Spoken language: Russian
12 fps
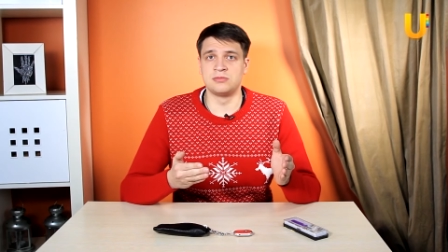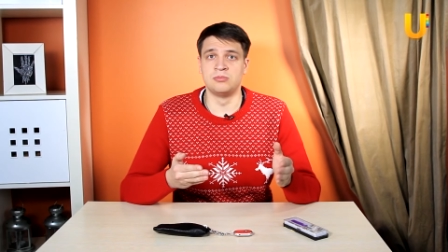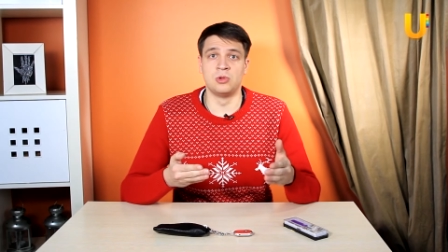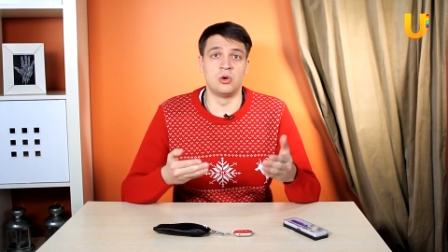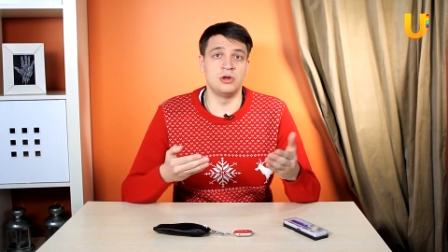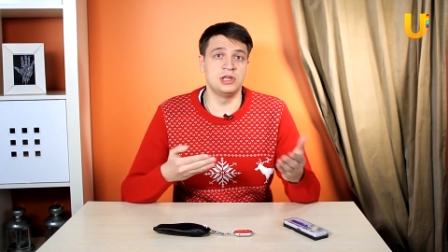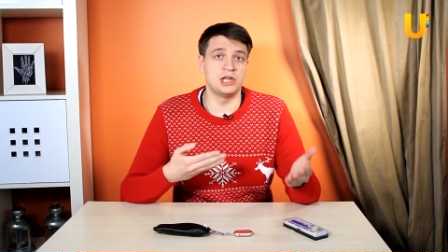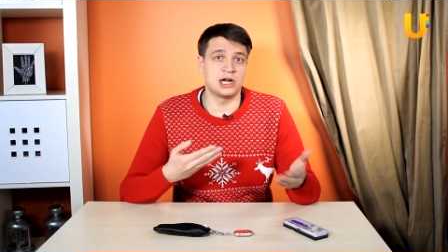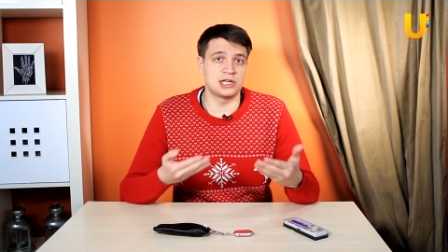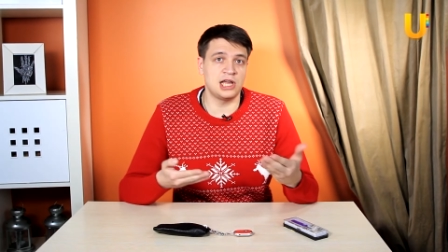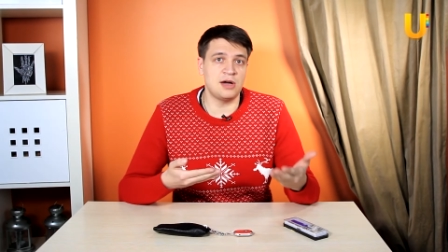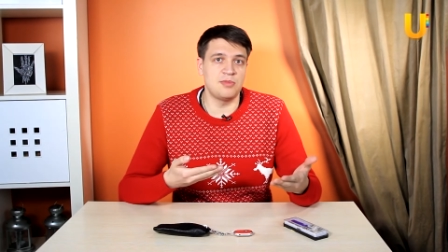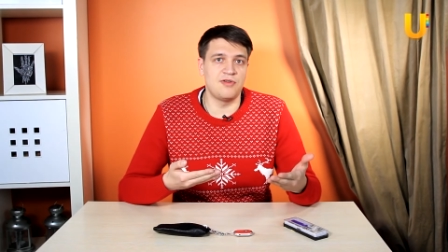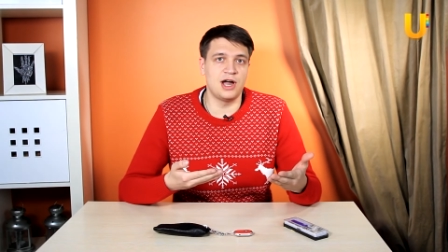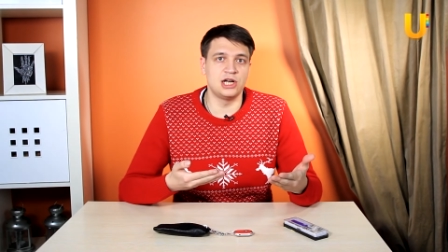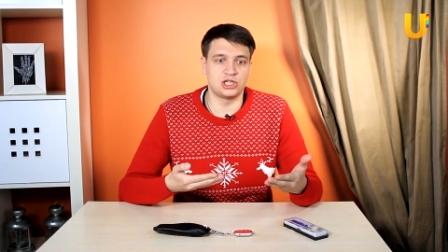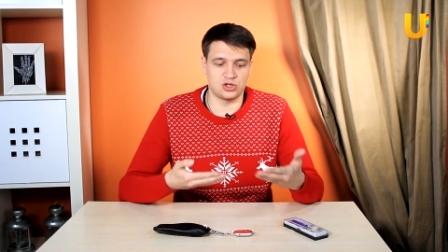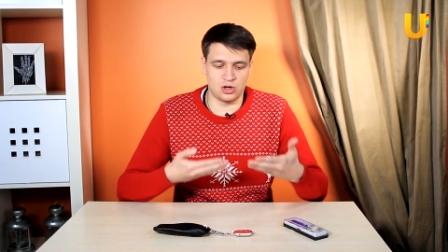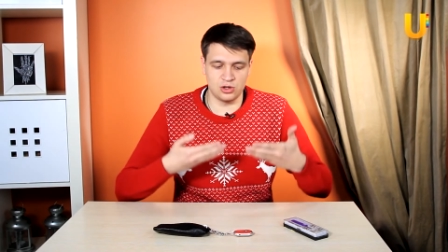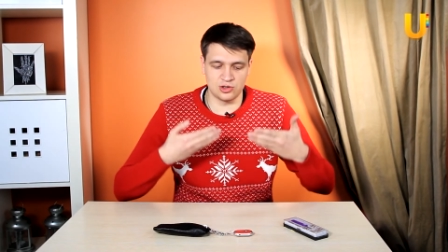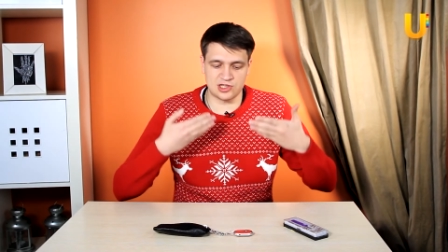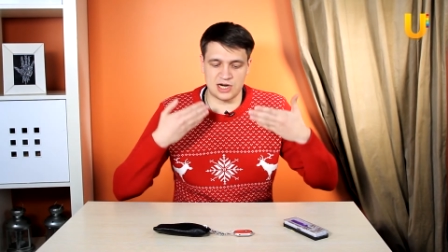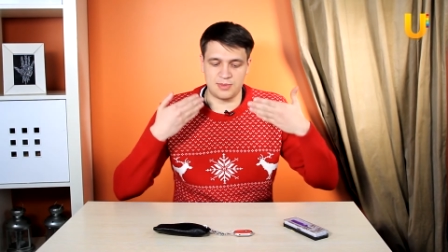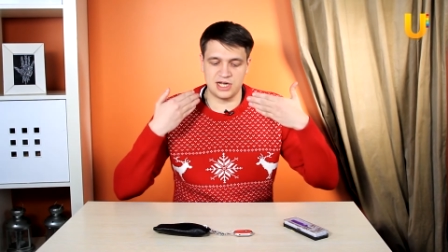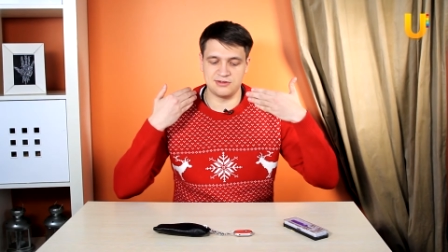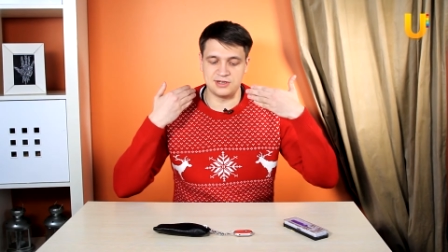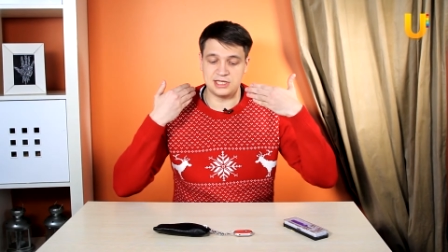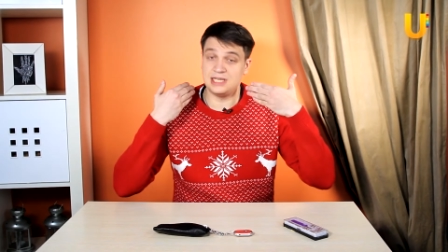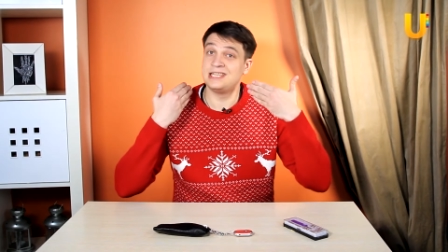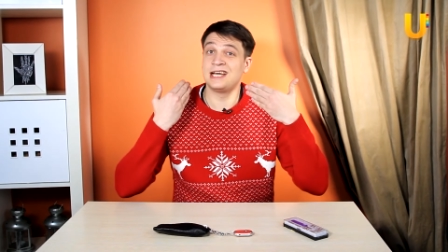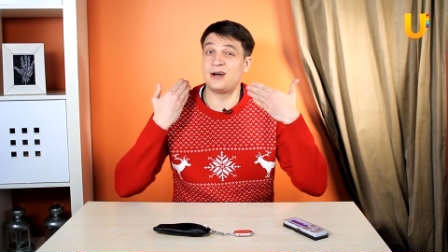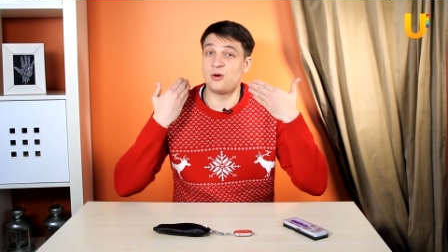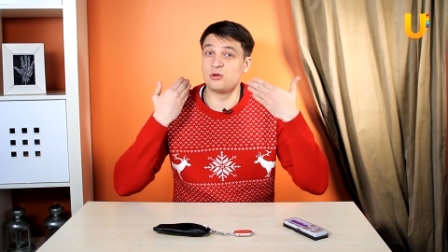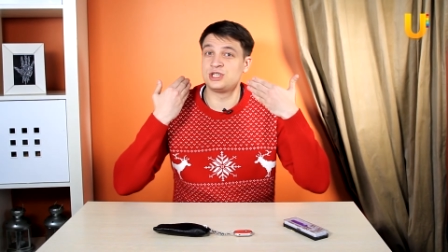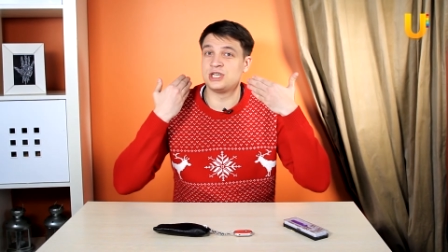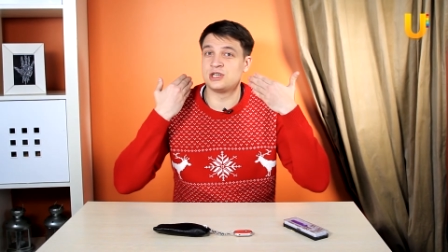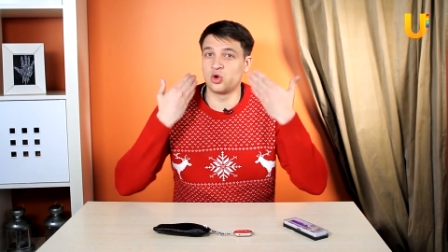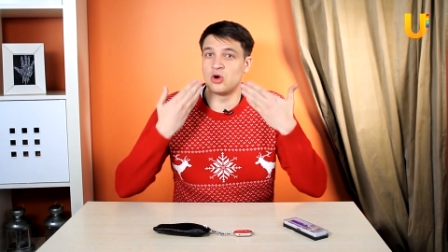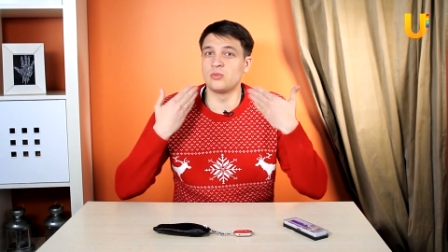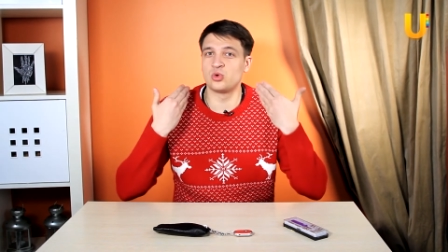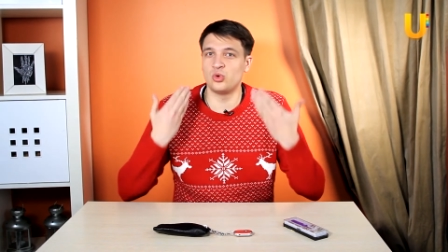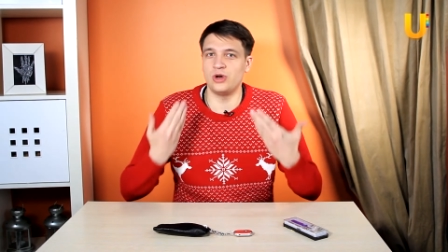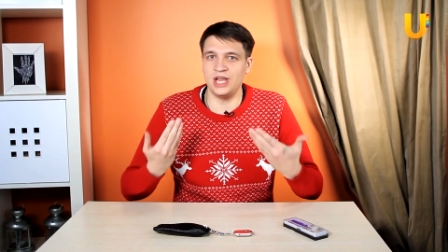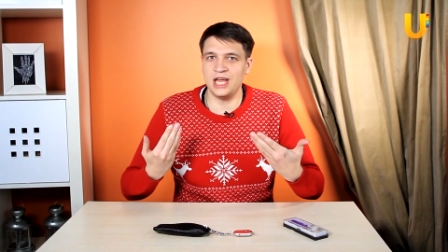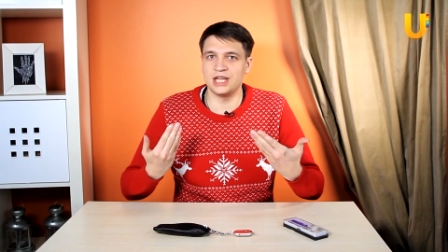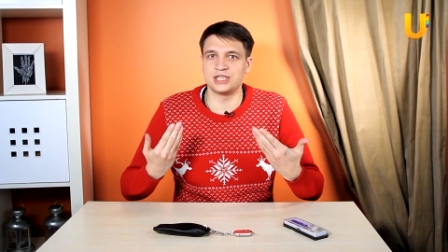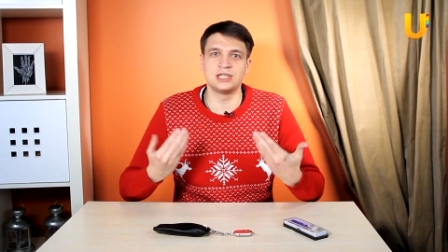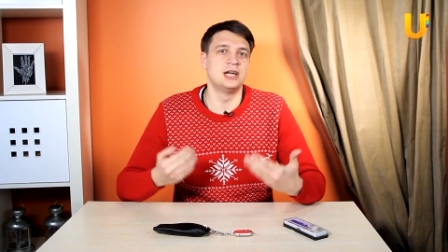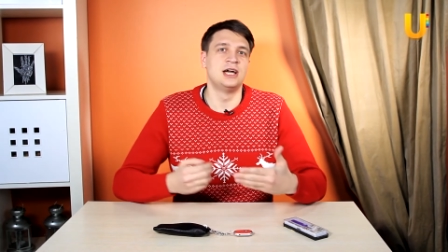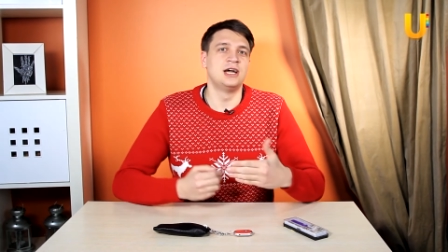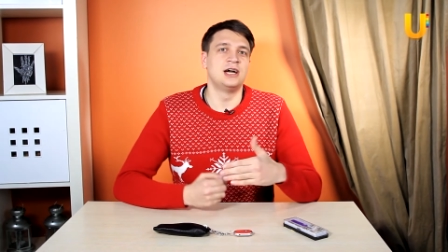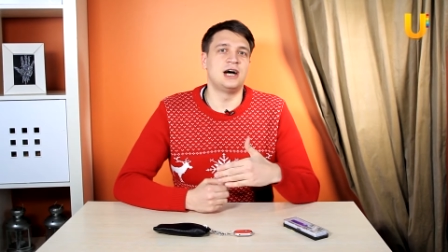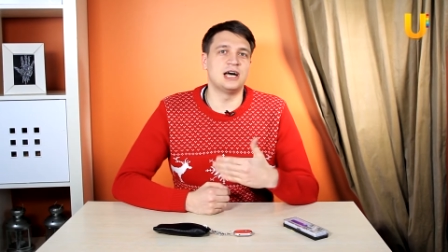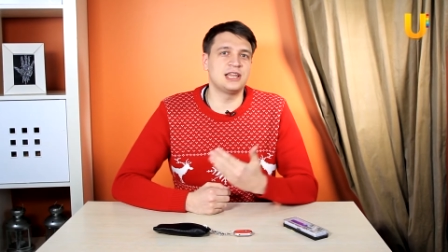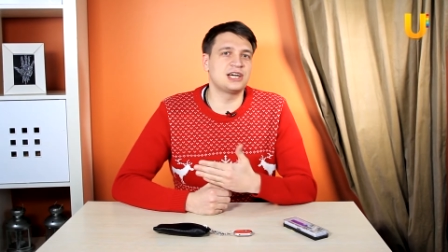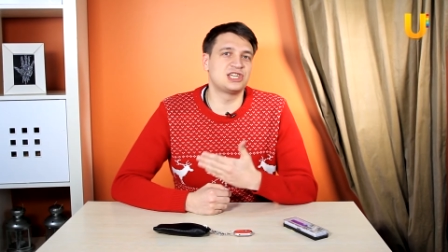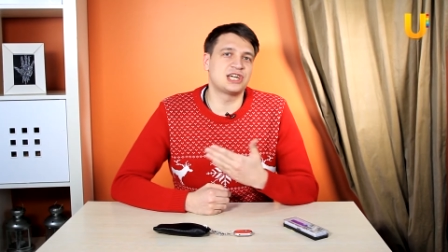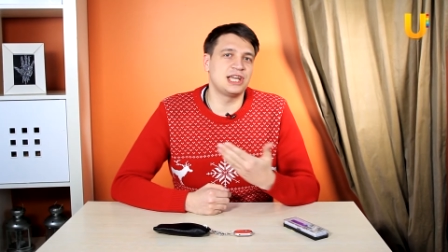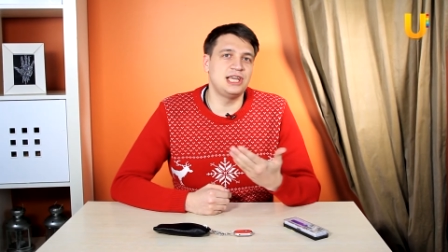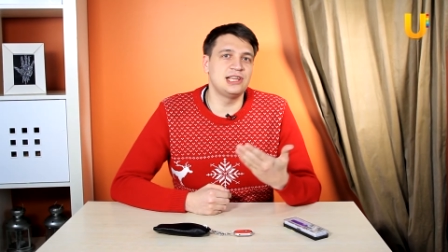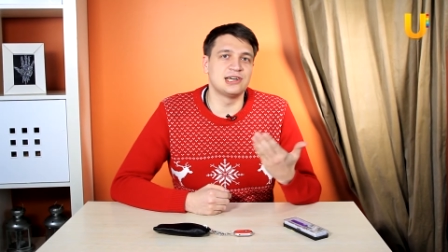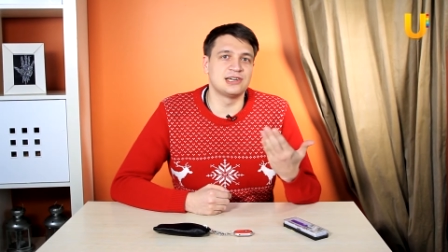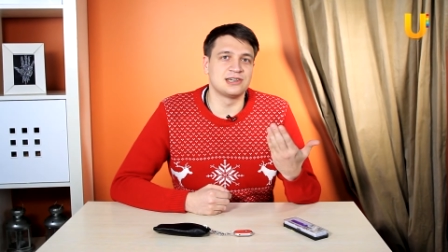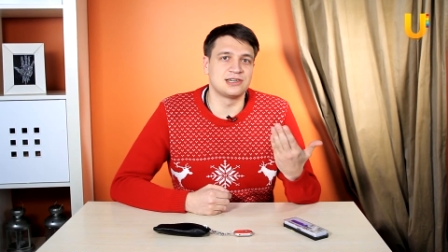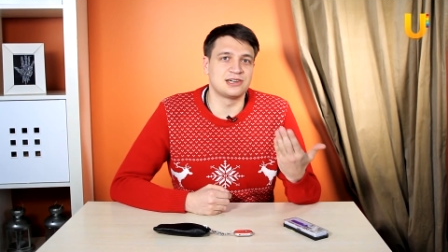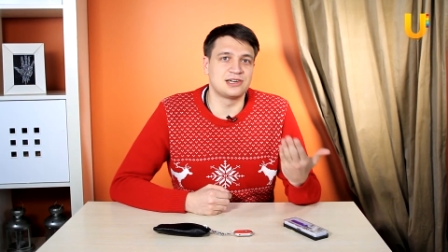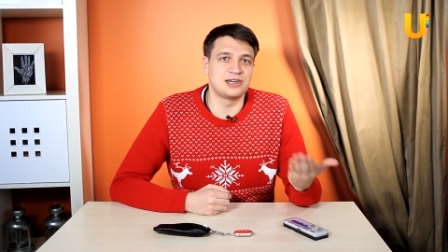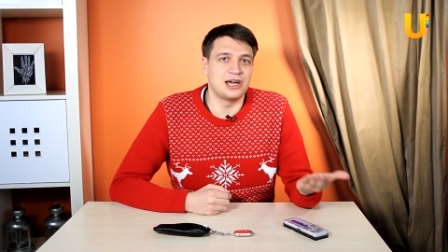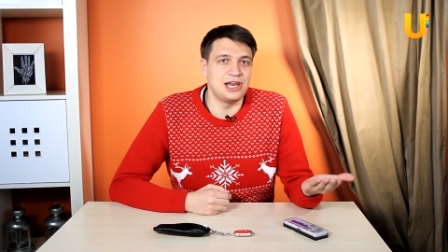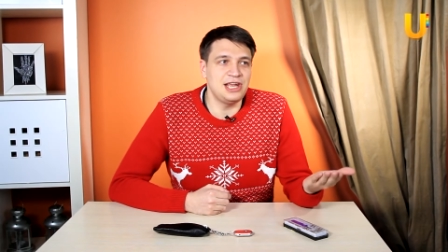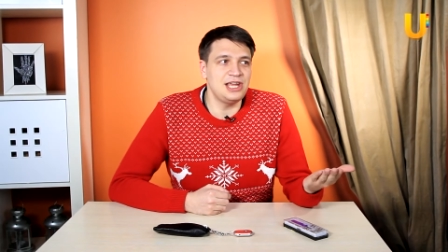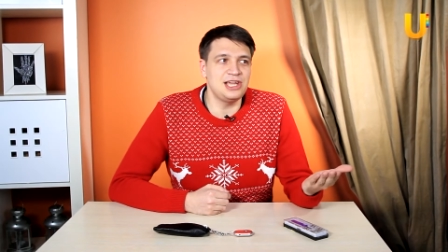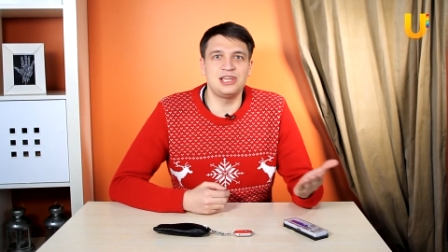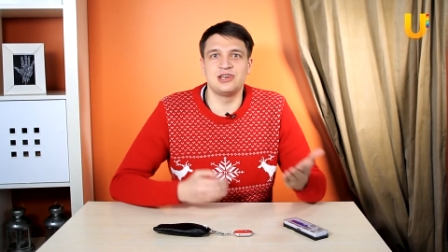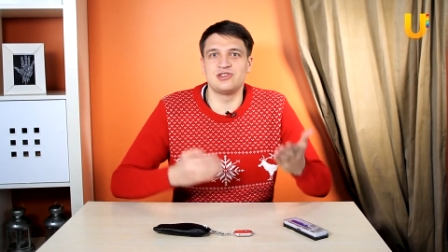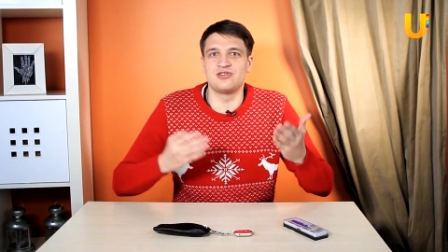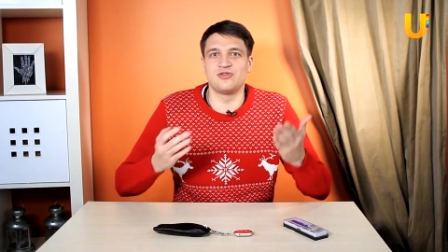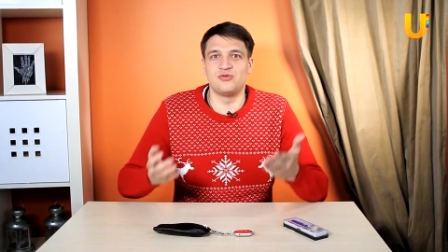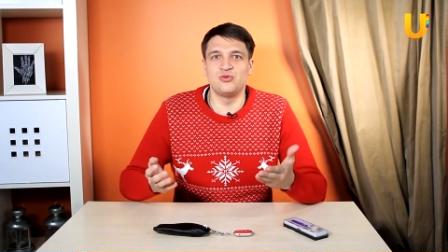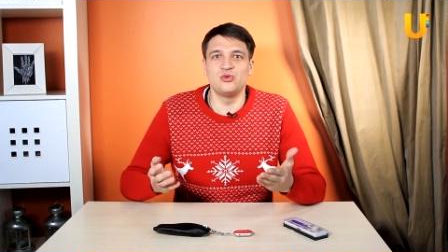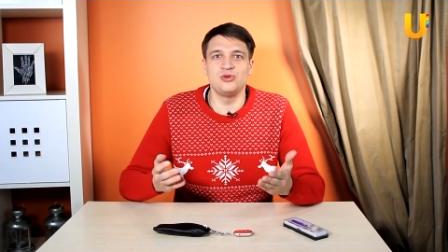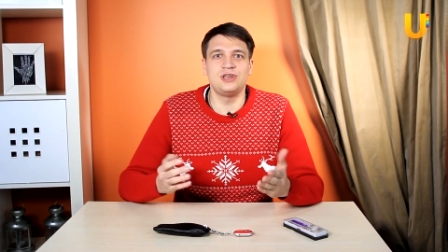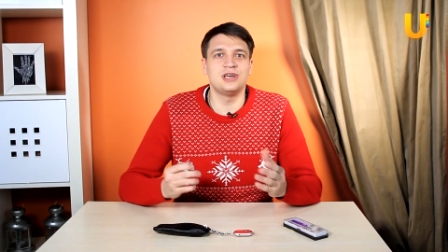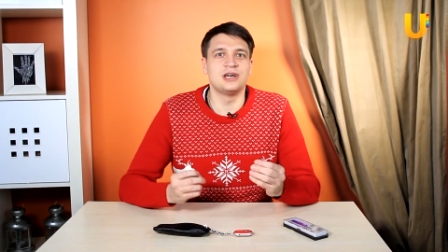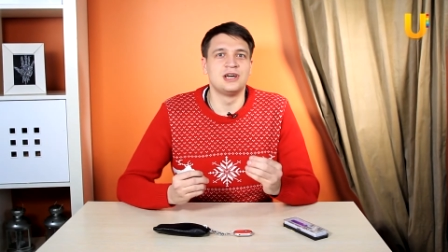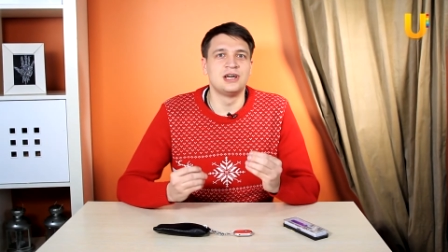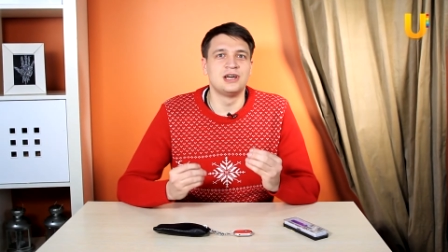Но иногда бывает, что оно срабатывает и на очень громкую речь, а также какие-то крики, звуки.